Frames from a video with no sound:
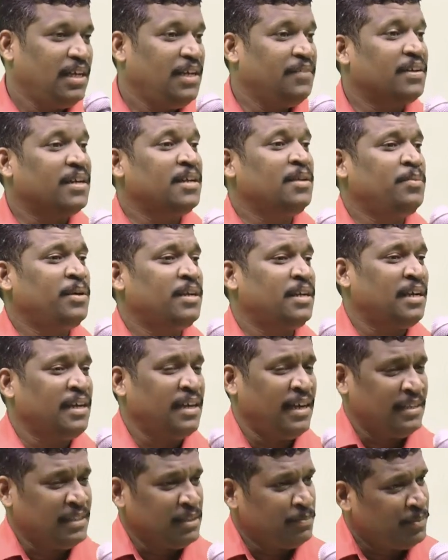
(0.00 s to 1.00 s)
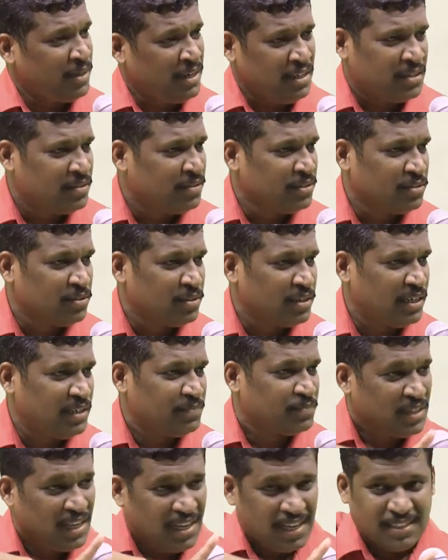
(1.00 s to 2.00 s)
இவங்க என்ன பண்ணுறாங்க அந்த பழக்கம் வந்தோடனே
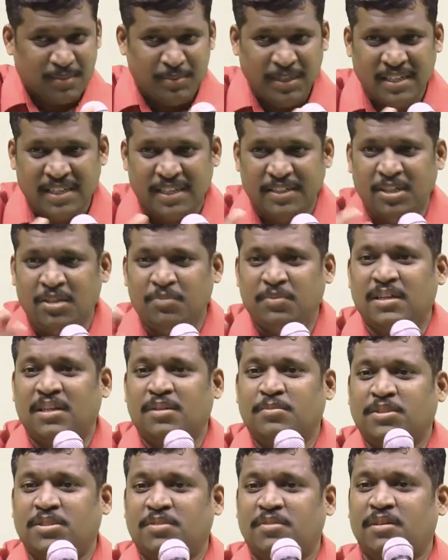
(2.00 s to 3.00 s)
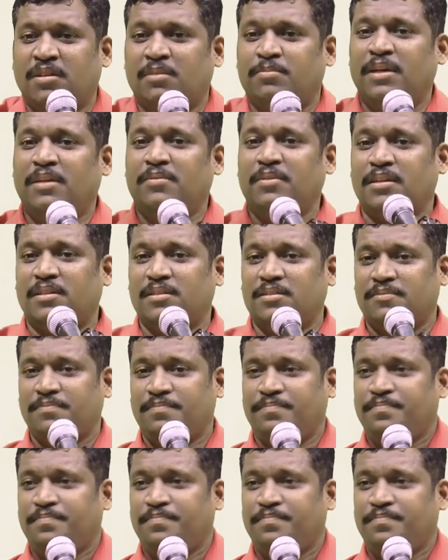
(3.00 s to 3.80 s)
அதை அப்படியே கண்டினியூ பண்ண ஆரம்பிச்சிருவாங்க பல பேர்